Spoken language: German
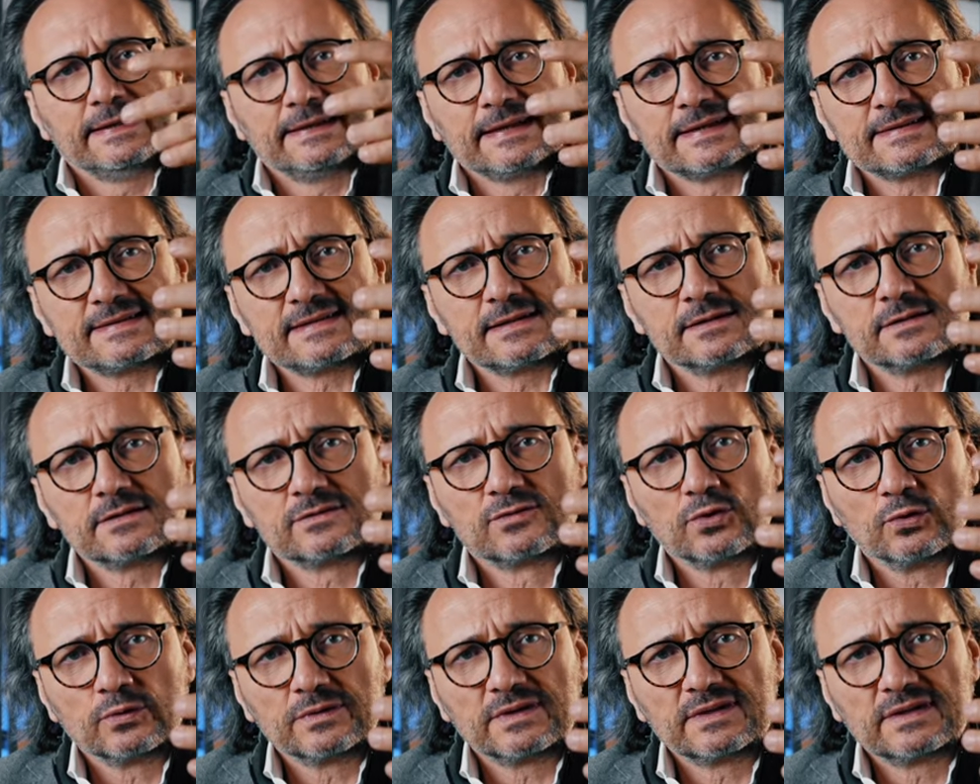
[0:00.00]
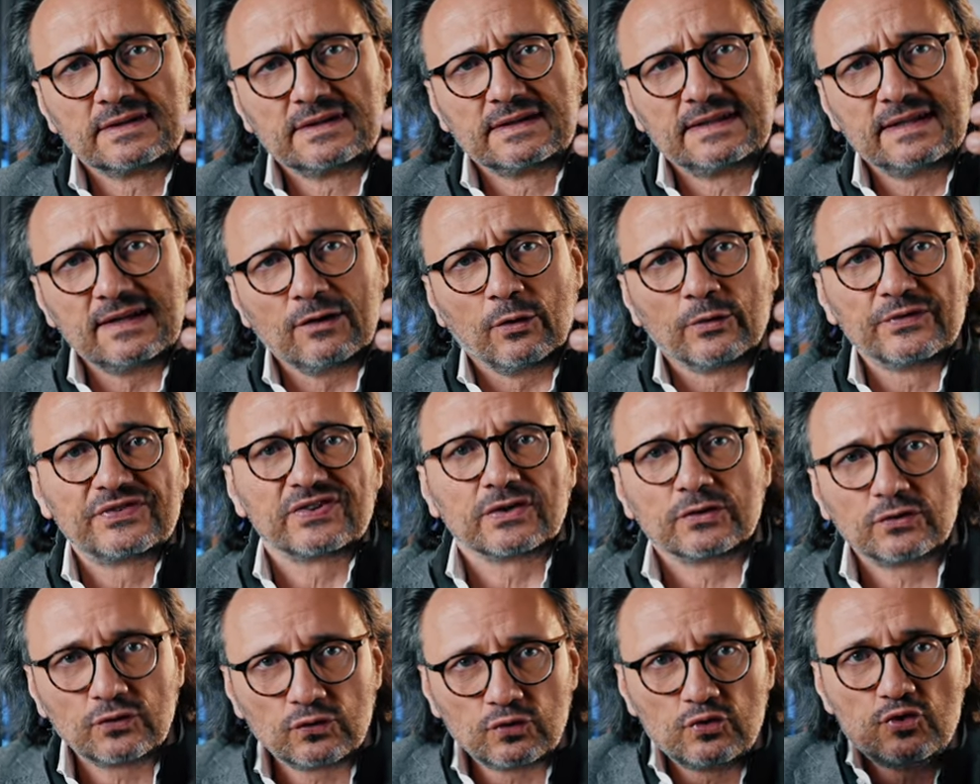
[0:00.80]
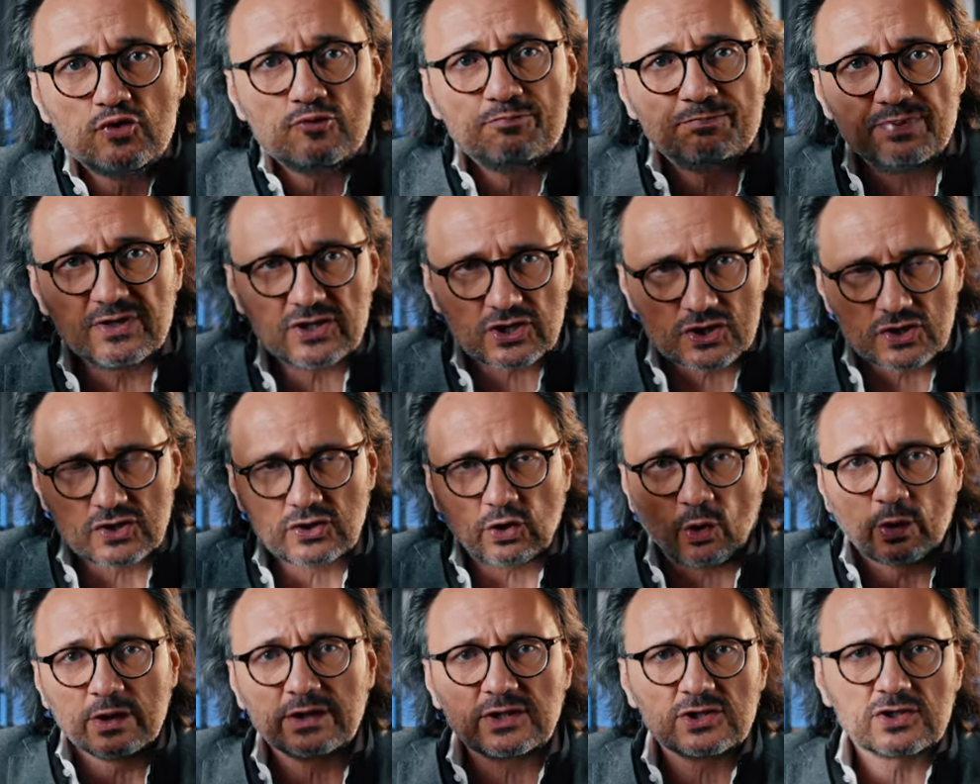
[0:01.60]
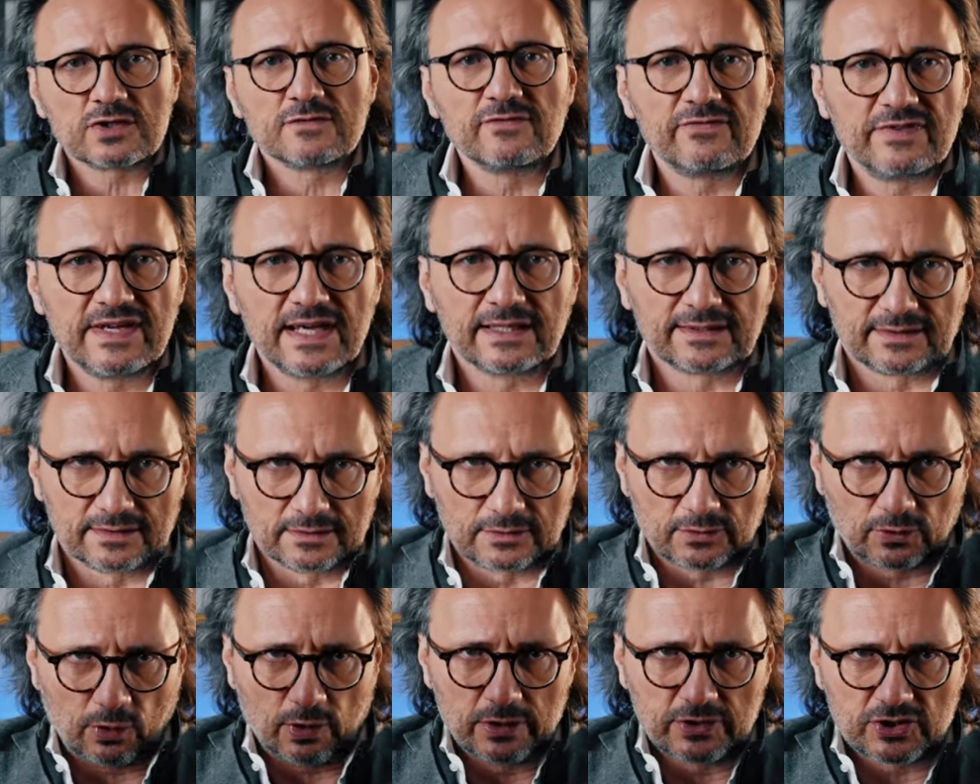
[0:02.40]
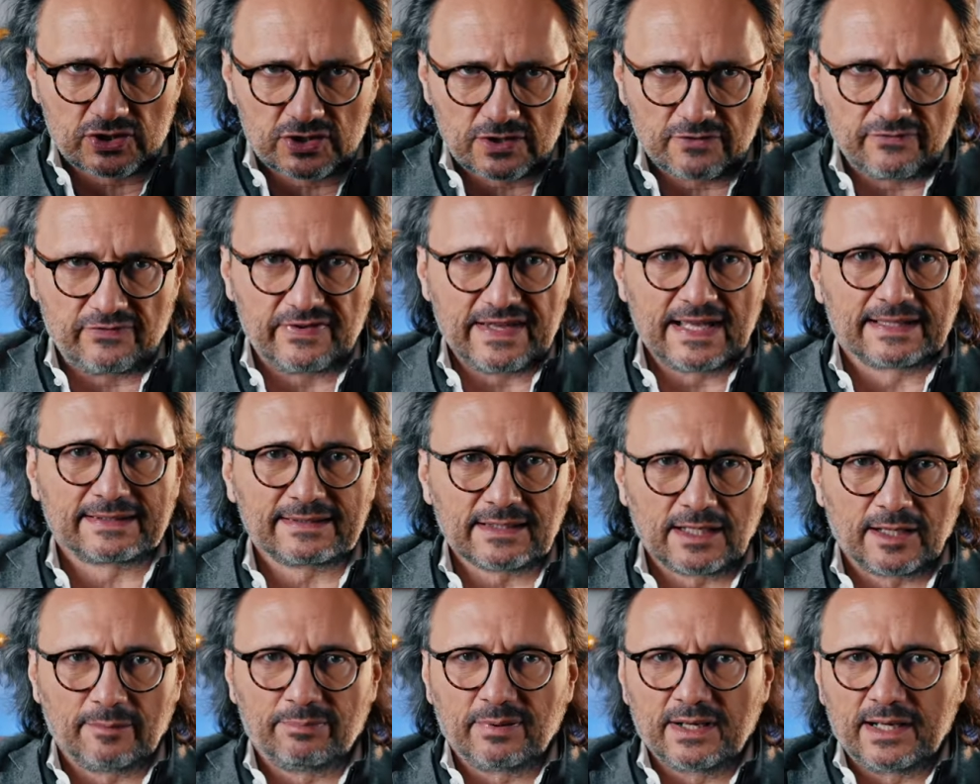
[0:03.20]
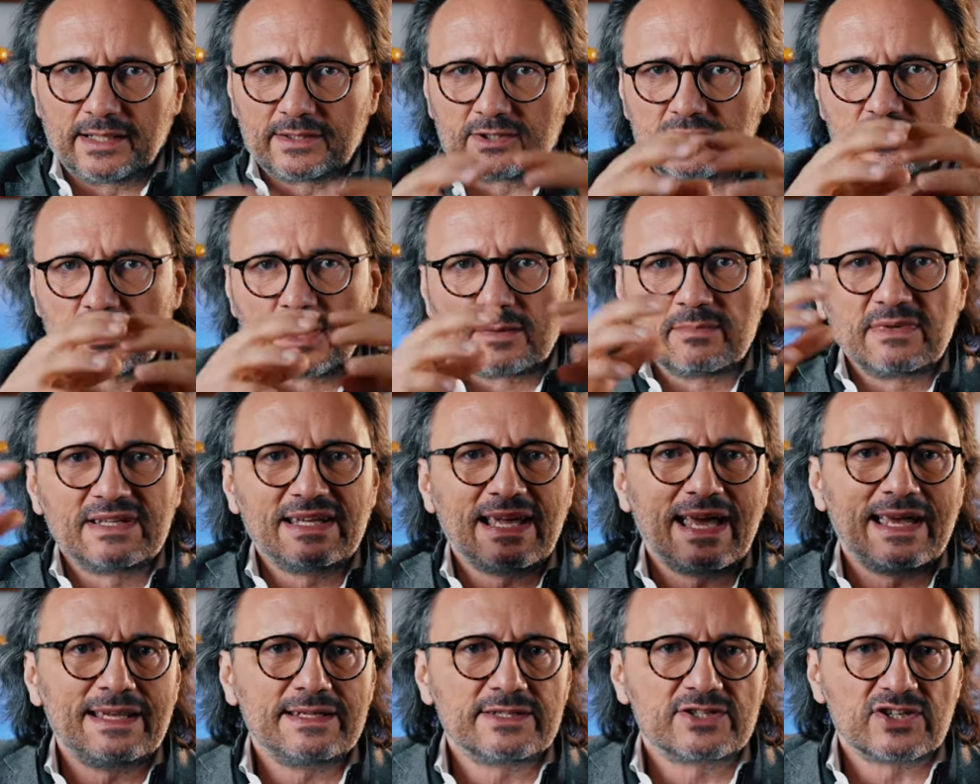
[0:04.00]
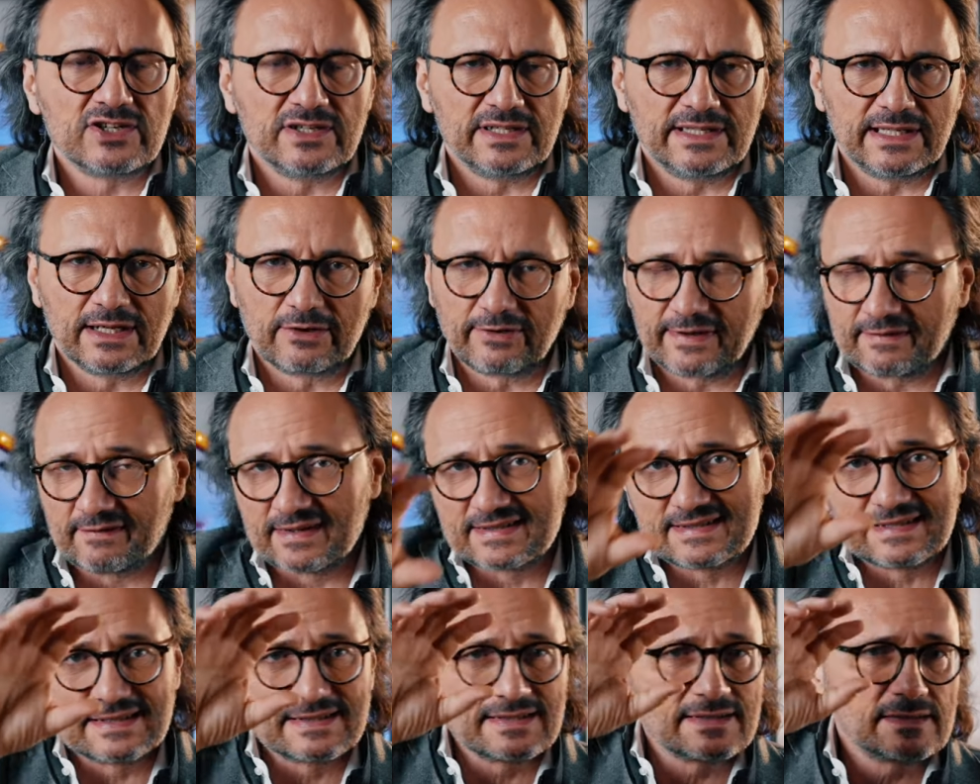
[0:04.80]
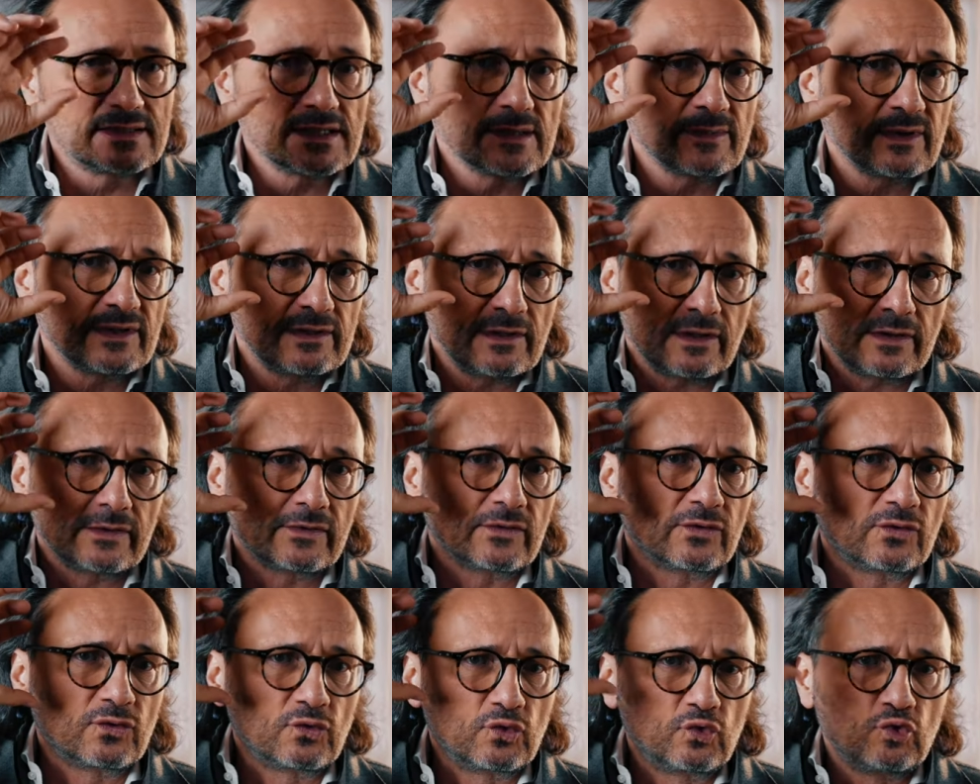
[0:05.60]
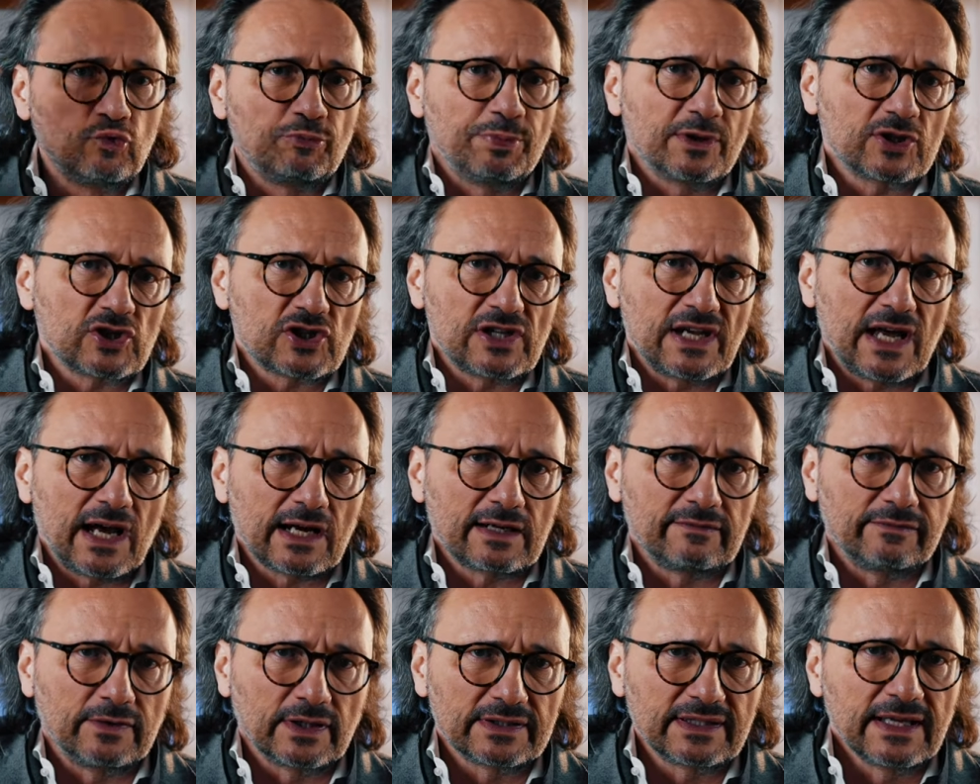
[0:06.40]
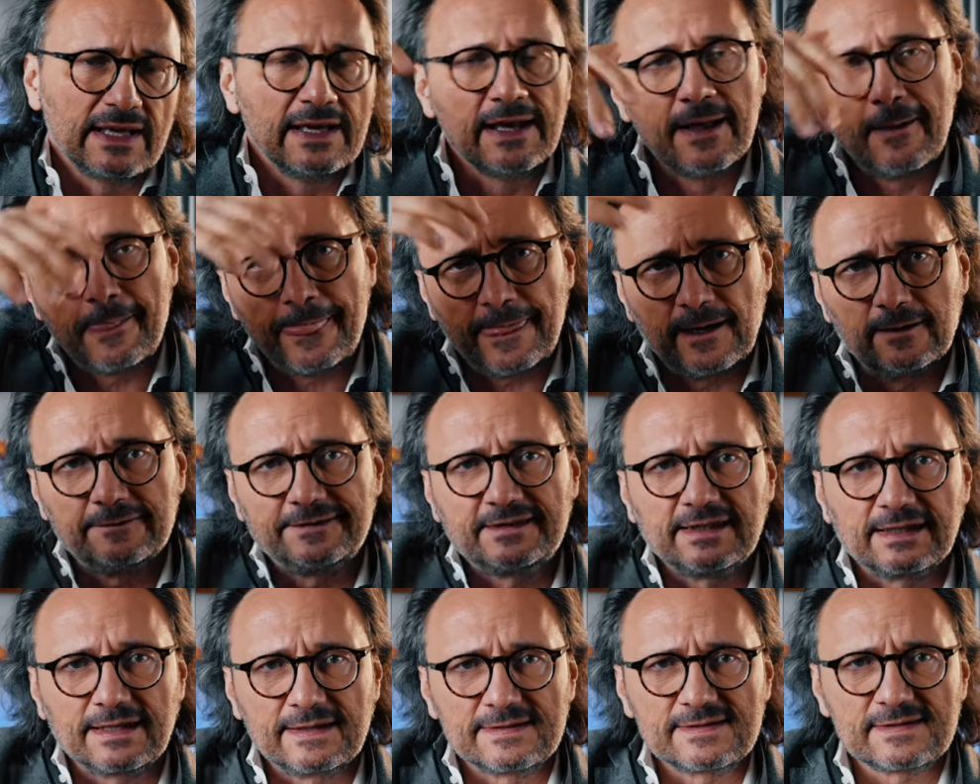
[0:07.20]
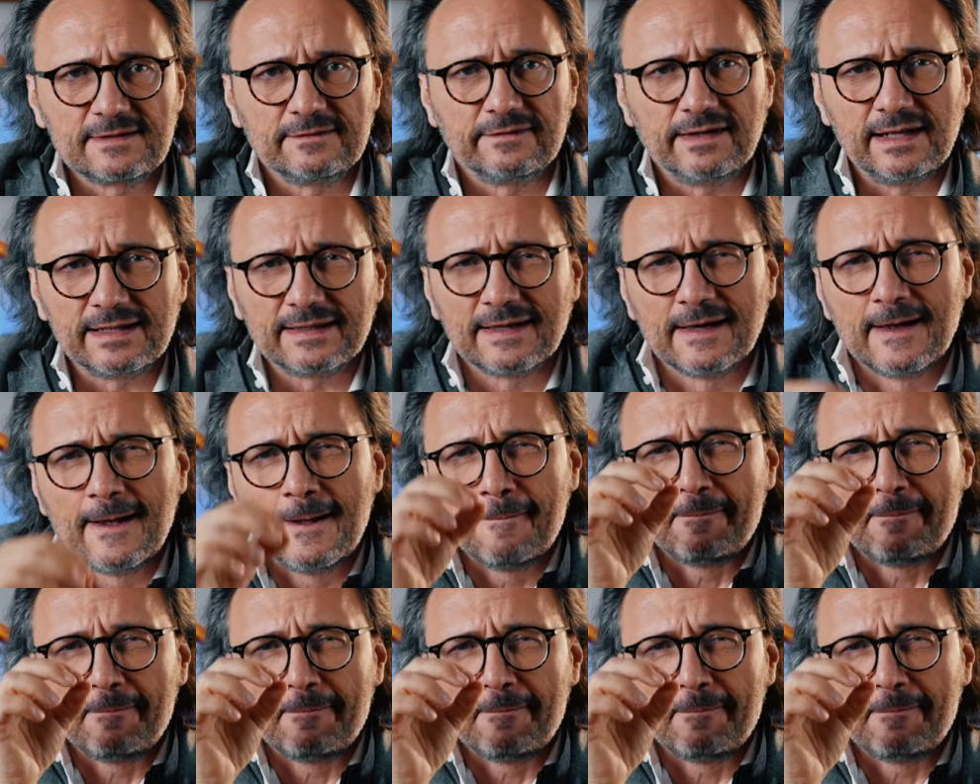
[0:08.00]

dass so die, unsere typisch deutschen Werte, deutsche Wertarbeit, German Engineering, was das ist immer noch ein super Schlagwort auf der ganzen Welt.